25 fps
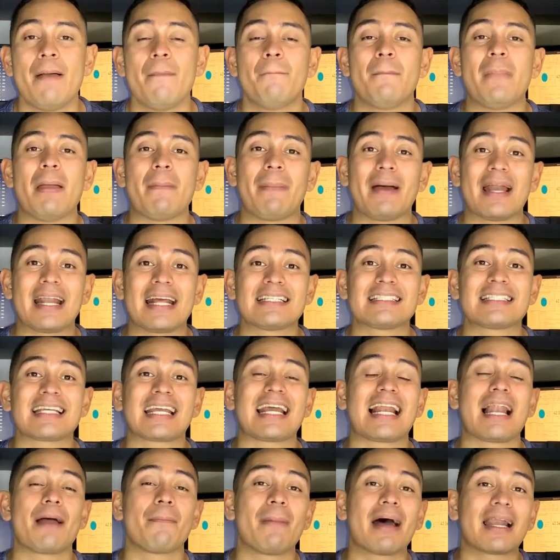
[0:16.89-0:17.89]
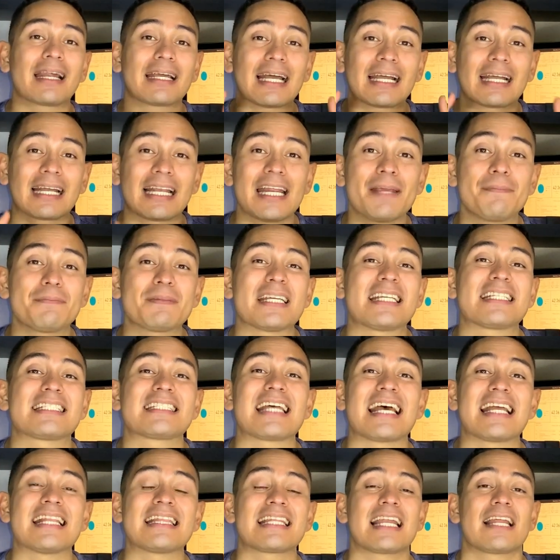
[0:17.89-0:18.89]
Me parece que la marca Klipsch
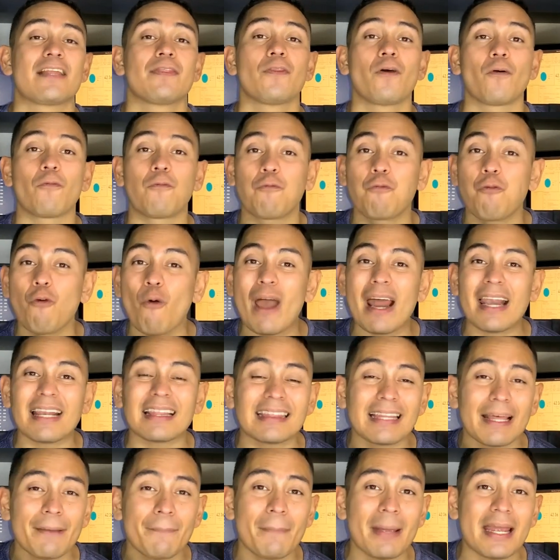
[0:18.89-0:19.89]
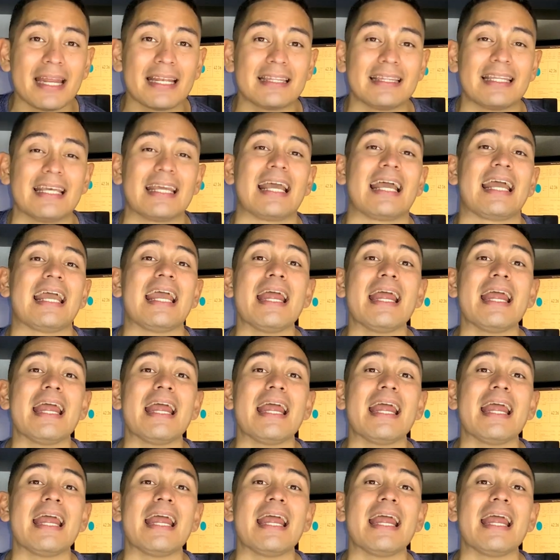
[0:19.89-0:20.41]
está entrando fuertemente